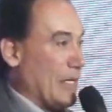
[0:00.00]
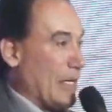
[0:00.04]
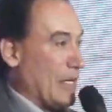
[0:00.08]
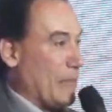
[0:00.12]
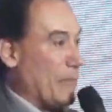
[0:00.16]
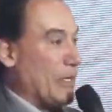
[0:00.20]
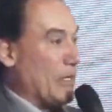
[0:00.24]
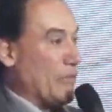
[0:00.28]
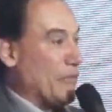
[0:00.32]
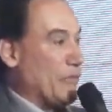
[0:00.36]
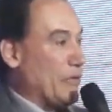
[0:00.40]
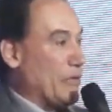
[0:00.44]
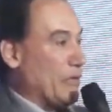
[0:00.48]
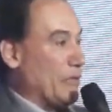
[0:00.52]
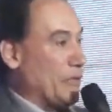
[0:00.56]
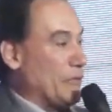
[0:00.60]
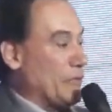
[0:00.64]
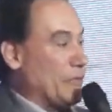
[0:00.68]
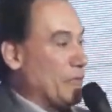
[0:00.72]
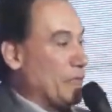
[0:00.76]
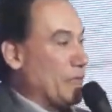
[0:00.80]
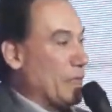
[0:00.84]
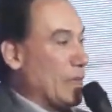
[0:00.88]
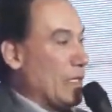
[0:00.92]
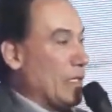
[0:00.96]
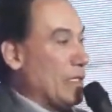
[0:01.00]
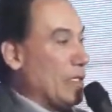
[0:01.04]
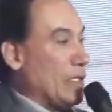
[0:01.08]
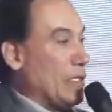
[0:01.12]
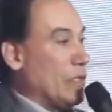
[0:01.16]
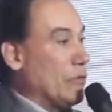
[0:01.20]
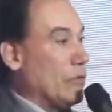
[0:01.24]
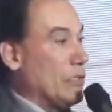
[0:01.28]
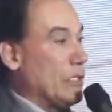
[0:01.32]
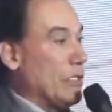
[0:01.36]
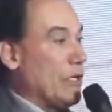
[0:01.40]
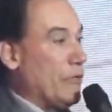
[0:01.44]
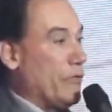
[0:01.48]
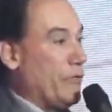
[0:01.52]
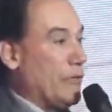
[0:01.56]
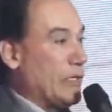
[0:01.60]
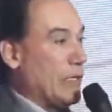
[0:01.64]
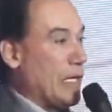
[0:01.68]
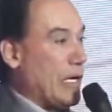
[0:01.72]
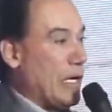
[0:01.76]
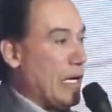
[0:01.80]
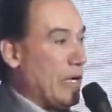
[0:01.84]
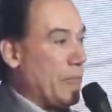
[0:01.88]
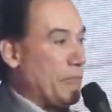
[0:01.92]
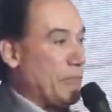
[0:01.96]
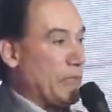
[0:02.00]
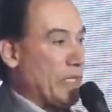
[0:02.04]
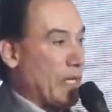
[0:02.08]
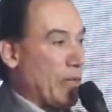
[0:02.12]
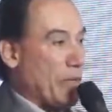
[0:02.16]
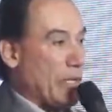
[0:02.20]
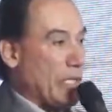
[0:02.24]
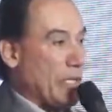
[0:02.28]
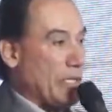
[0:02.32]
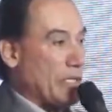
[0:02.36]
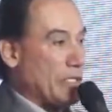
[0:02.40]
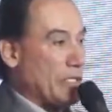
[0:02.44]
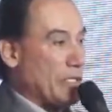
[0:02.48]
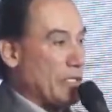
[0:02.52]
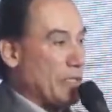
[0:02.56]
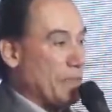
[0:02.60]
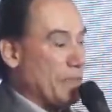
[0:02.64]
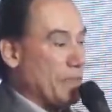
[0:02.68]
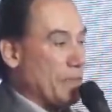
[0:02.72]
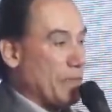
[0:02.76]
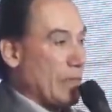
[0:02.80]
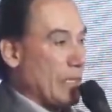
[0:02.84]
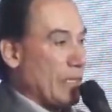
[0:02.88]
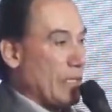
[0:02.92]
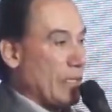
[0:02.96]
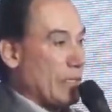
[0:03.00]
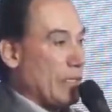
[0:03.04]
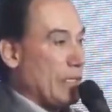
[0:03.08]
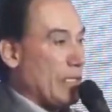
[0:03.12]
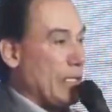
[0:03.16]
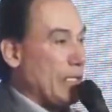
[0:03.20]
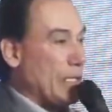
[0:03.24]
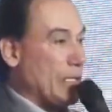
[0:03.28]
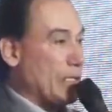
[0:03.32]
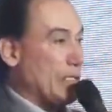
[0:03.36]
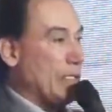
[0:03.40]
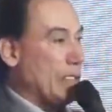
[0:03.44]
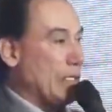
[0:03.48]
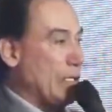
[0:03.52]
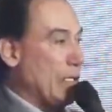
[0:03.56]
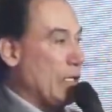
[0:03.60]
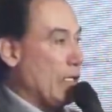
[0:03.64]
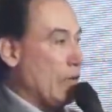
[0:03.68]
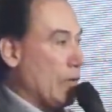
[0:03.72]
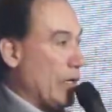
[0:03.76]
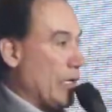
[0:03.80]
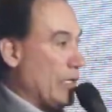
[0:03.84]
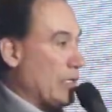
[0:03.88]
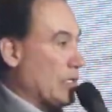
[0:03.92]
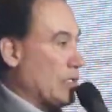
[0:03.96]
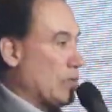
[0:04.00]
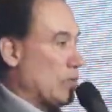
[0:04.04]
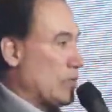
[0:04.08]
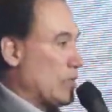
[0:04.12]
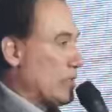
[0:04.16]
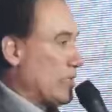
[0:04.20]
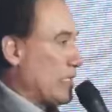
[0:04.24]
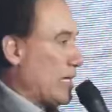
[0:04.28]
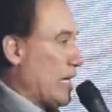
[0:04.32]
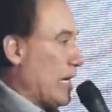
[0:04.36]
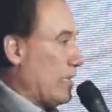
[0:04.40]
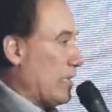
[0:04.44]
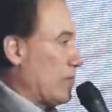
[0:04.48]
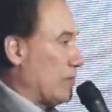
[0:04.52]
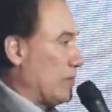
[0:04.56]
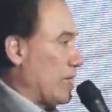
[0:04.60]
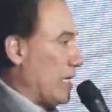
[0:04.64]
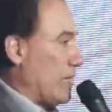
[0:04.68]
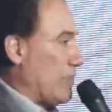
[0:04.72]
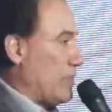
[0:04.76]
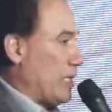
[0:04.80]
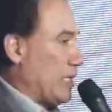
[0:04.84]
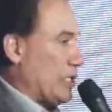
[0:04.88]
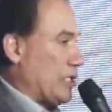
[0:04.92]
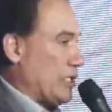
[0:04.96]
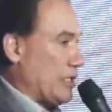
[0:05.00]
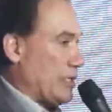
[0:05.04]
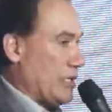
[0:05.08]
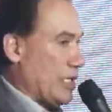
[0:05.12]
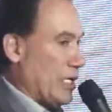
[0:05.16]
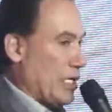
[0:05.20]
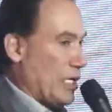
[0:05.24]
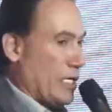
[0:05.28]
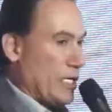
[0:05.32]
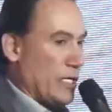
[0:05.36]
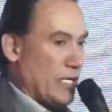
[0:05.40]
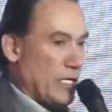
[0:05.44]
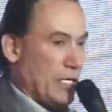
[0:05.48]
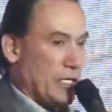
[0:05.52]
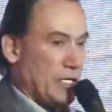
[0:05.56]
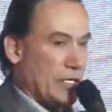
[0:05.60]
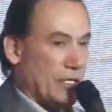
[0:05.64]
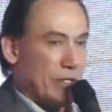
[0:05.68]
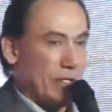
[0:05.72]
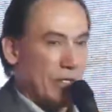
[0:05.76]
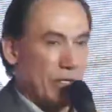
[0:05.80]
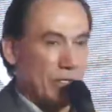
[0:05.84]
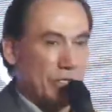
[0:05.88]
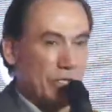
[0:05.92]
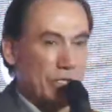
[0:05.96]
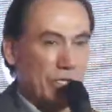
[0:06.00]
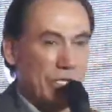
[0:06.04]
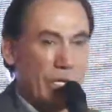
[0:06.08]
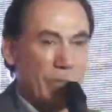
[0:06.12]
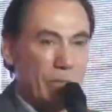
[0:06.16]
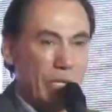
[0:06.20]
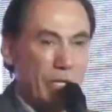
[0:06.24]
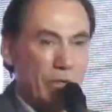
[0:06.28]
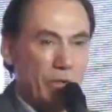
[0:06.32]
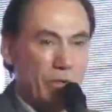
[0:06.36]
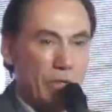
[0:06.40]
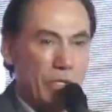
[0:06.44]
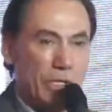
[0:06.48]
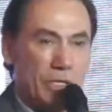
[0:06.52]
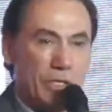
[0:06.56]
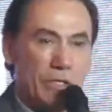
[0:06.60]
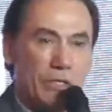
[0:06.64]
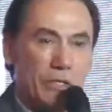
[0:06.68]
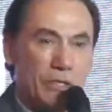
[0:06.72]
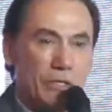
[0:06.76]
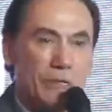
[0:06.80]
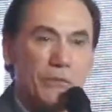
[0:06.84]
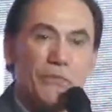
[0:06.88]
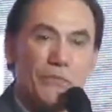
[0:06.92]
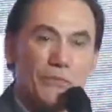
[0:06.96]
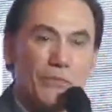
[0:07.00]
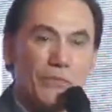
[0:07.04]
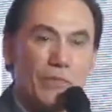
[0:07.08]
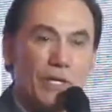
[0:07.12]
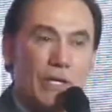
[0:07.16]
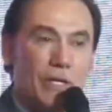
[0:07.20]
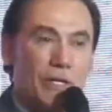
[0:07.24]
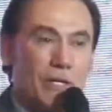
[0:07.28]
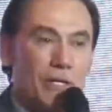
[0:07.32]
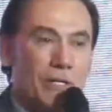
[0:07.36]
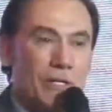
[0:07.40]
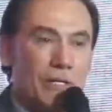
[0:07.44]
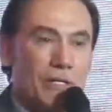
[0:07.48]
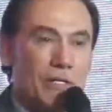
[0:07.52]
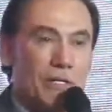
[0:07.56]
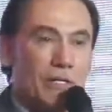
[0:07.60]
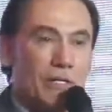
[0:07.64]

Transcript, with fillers: É perfeito. Eu queria falar rapidamente, quem aqui não é associado da BGD? Acho que a maioria, né?